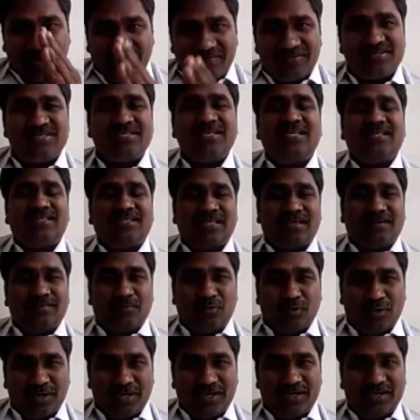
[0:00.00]
அவசியத்தை
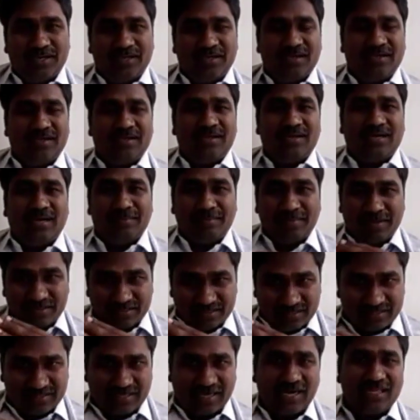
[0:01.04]
முன்னிட்டு நம்ம
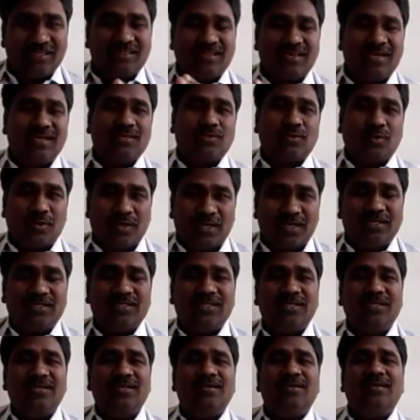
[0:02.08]
இந்த தளத்தில்
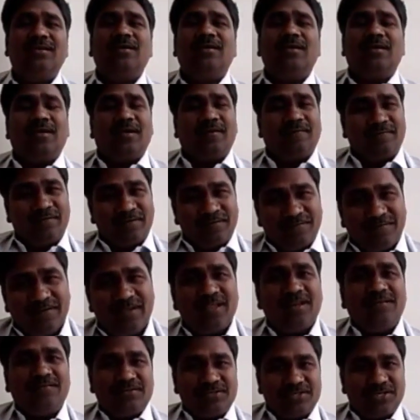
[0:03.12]
தொடர்ந்து
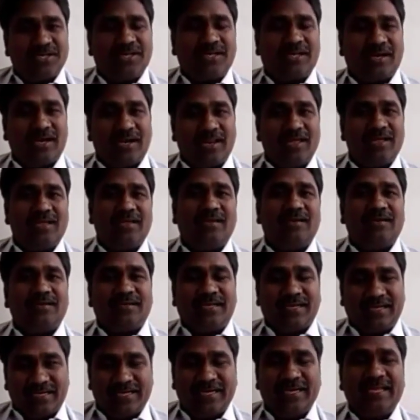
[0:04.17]
வெவ்வேறு விஷயங்களை
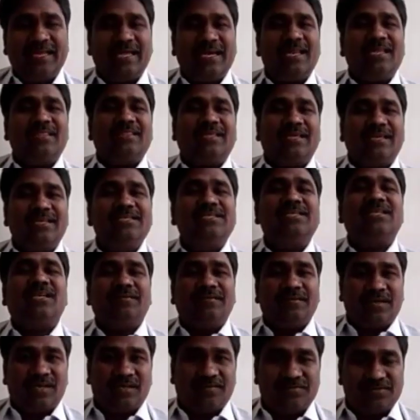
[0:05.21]
டெக்னிக்கலாக
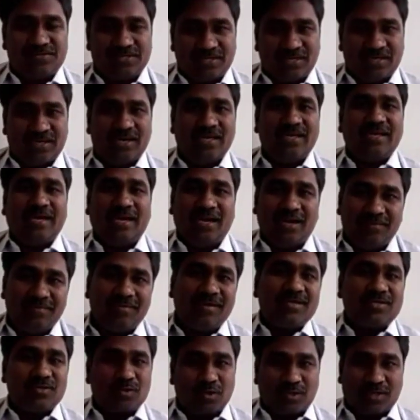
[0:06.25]
தெரிஞ்சிக்க வேண்டிய விஷயங்களை
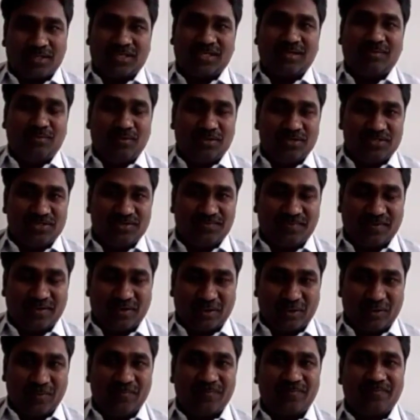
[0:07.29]
எளிமையாக சொல்கிறதுக்கு முயற்சி
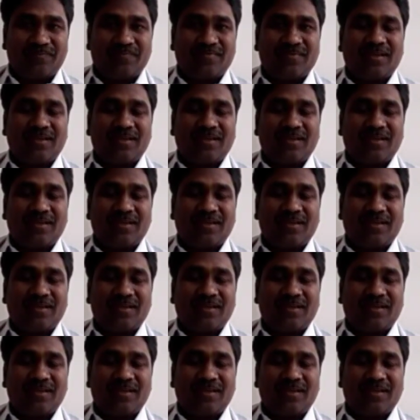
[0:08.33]
பண்ணுறோம்